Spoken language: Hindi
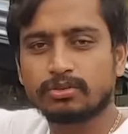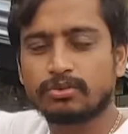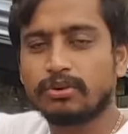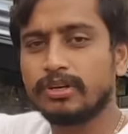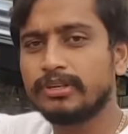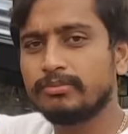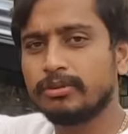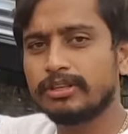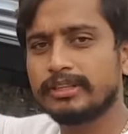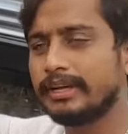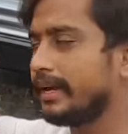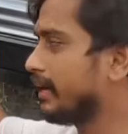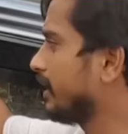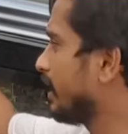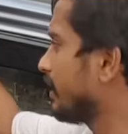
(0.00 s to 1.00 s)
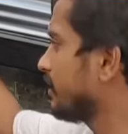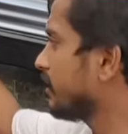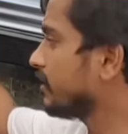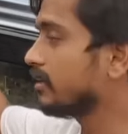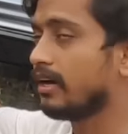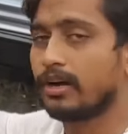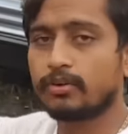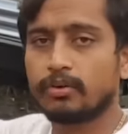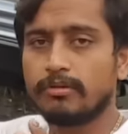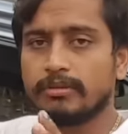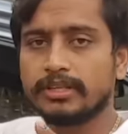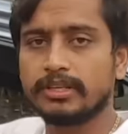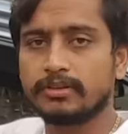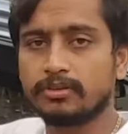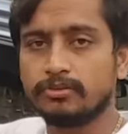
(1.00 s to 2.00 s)
कोई बोलते हैं हेडलाइनर और कोई
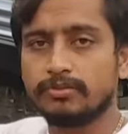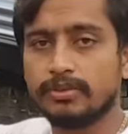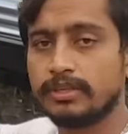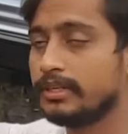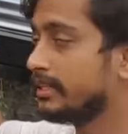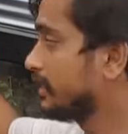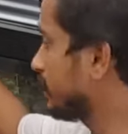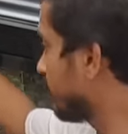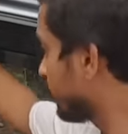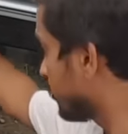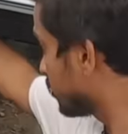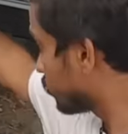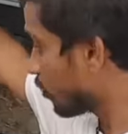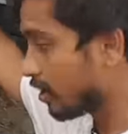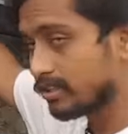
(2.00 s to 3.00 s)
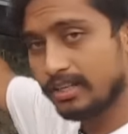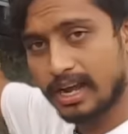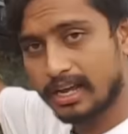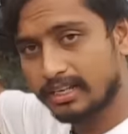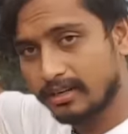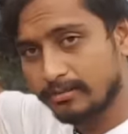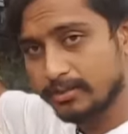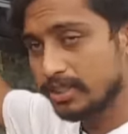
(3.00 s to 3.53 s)
बोलते हैं रूफ़ ठीक है हम इसको आज आज हम